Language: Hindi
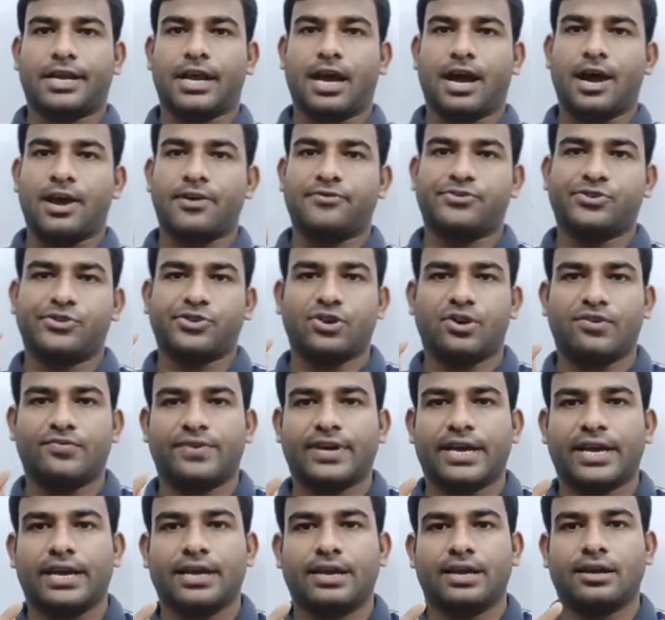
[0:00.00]
टाइप्स
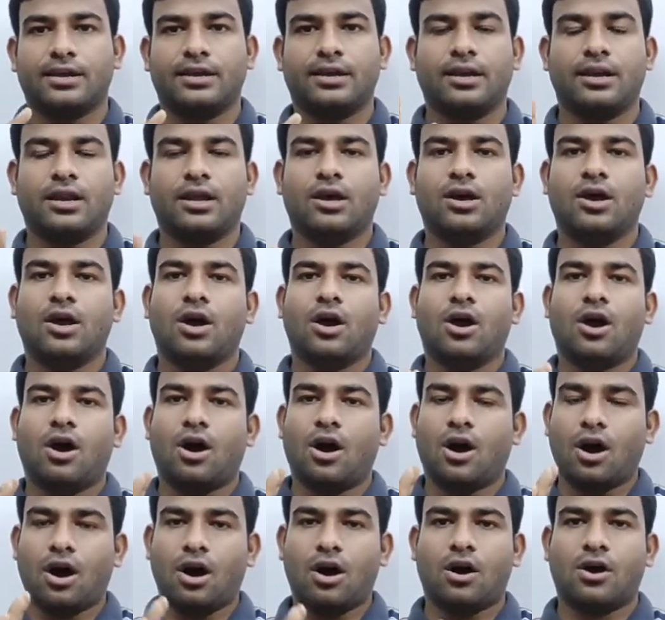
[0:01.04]
ऑफ एंगल
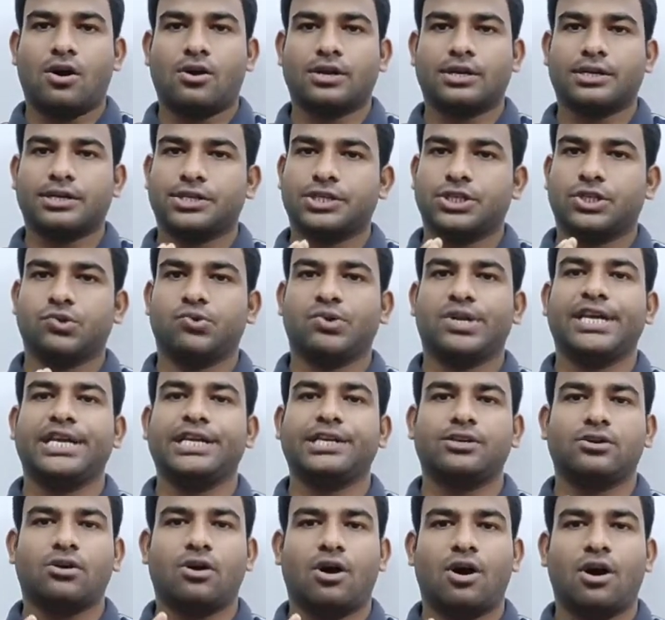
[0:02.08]
और
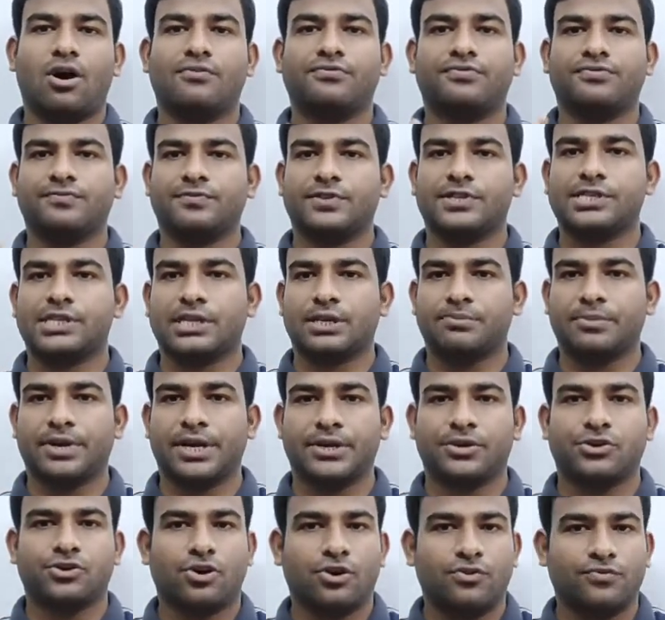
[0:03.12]
यूनिट ऑफ
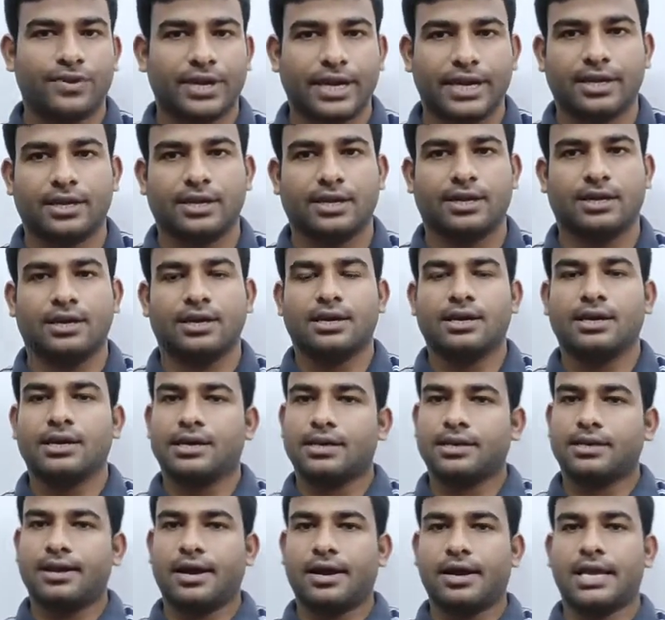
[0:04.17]
मेज़रमेंट ऑफ एंगल
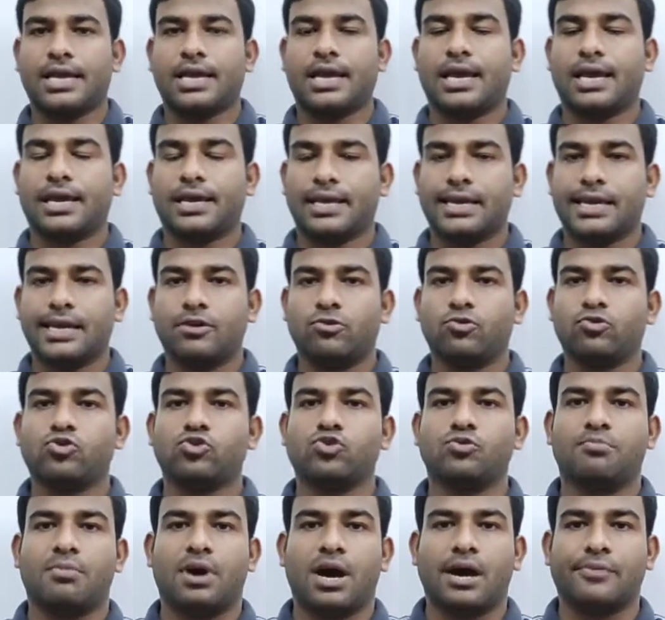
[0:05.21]
यानी एंगल को
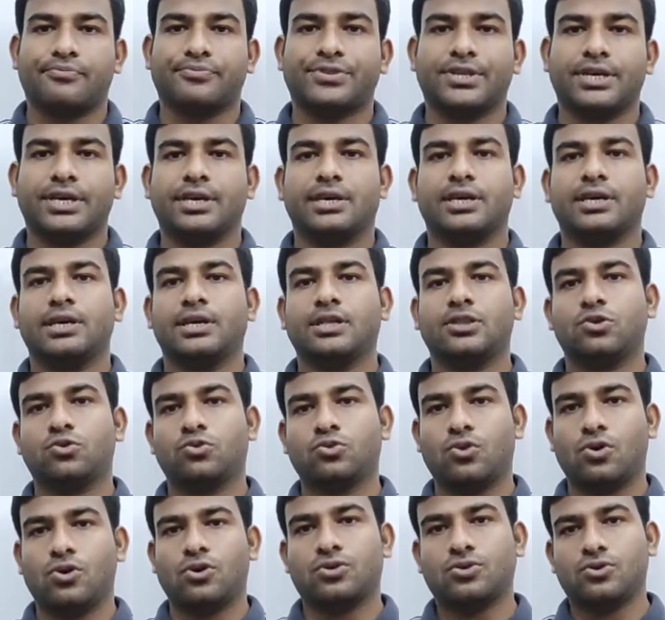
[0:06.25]
जो मापते हैं तो
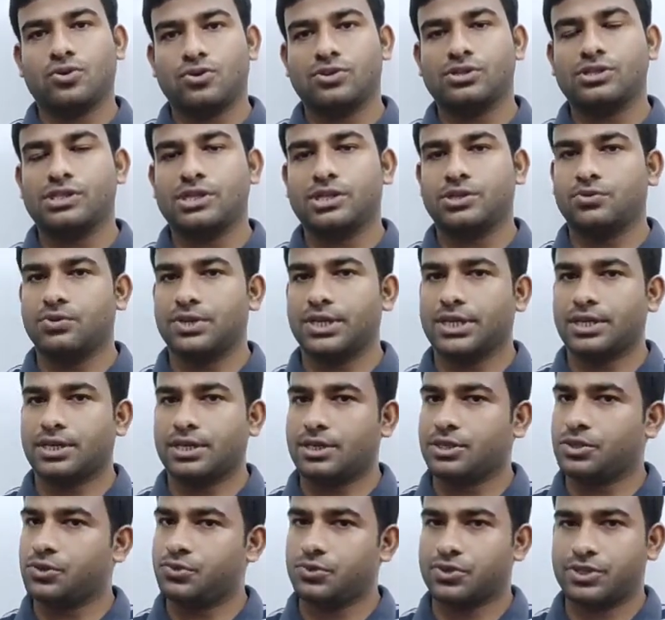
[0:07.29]
कौन कौन से यूनिट
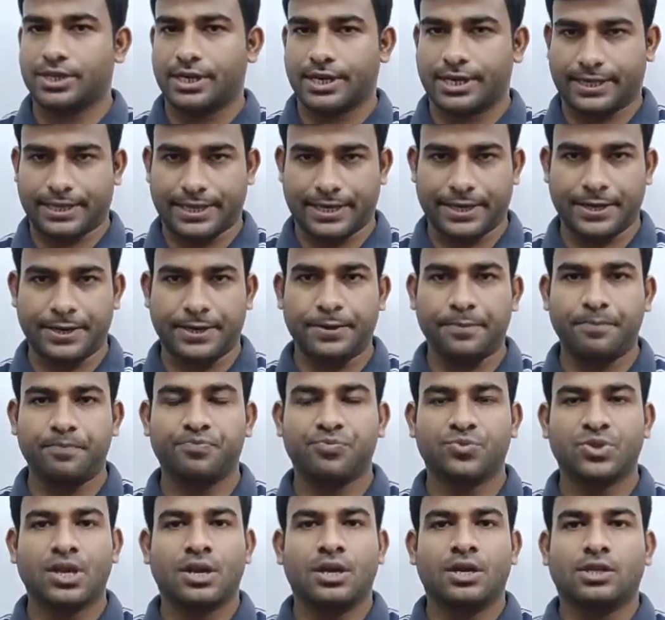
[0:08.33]
का यूज़ करते हैं
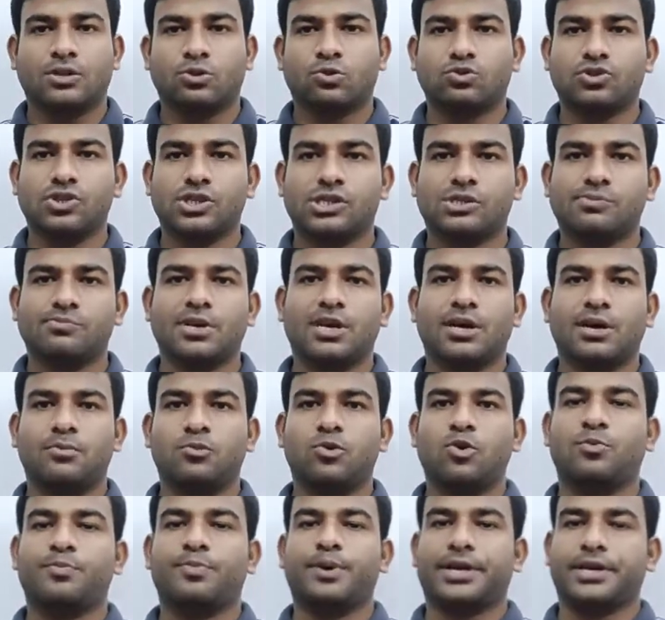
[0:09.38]
तो जिसमें
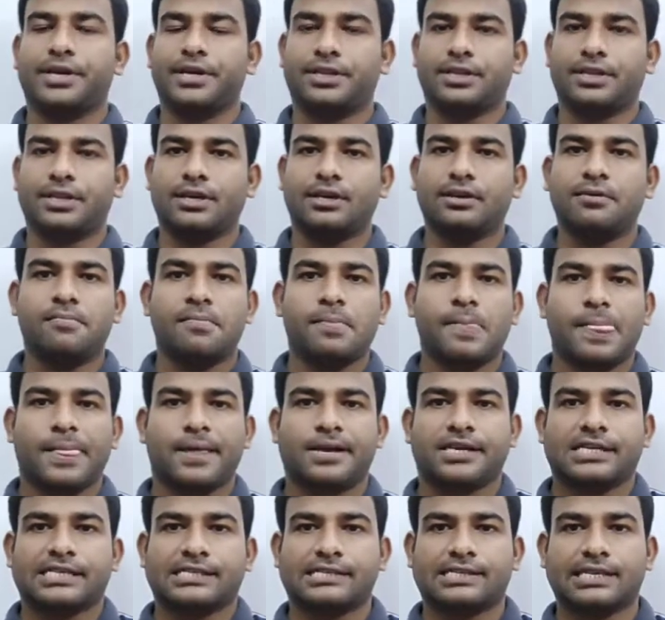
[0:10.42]
हम लोग पढ़े थे
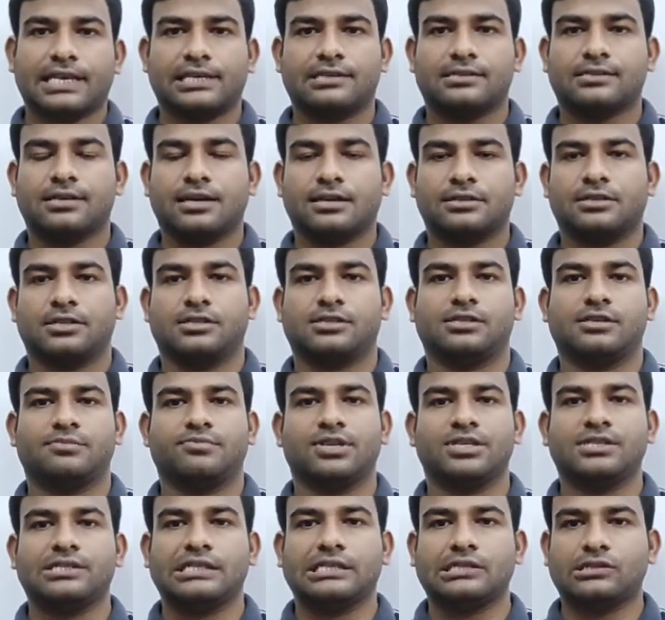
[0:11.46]

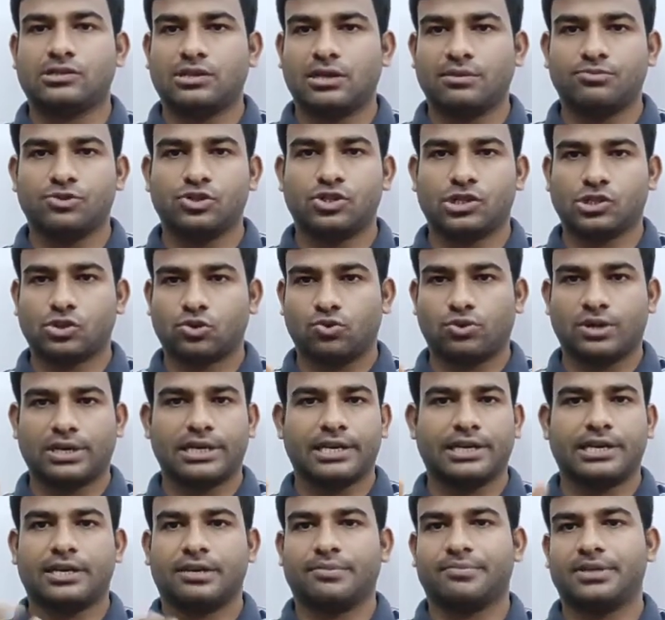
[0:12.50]
सेक्साजेसिमल सिस्टम जिसको
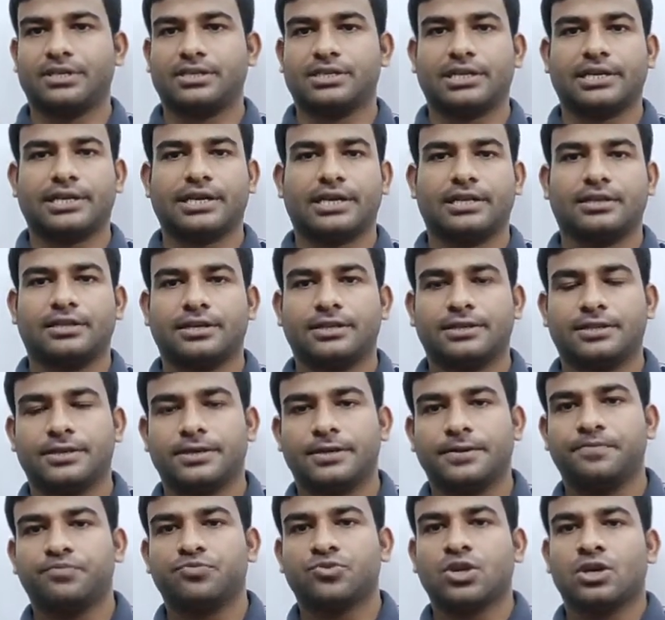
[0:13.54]
डिग्री मेजर कहते
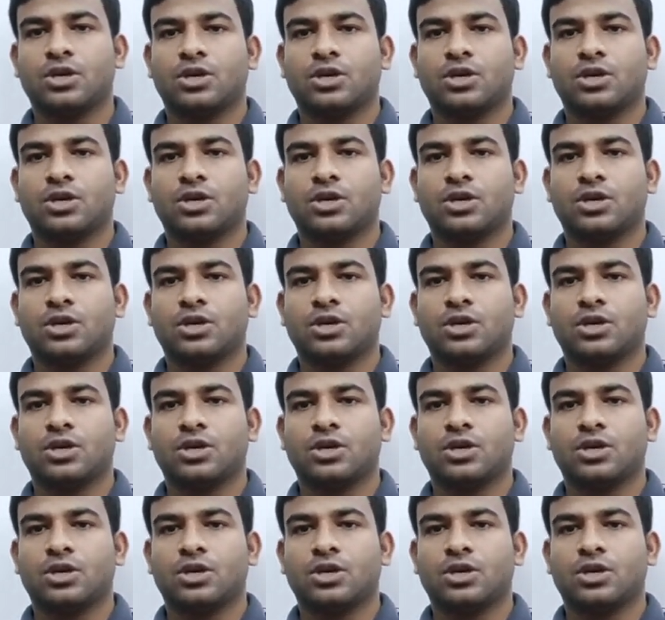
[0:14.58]
थे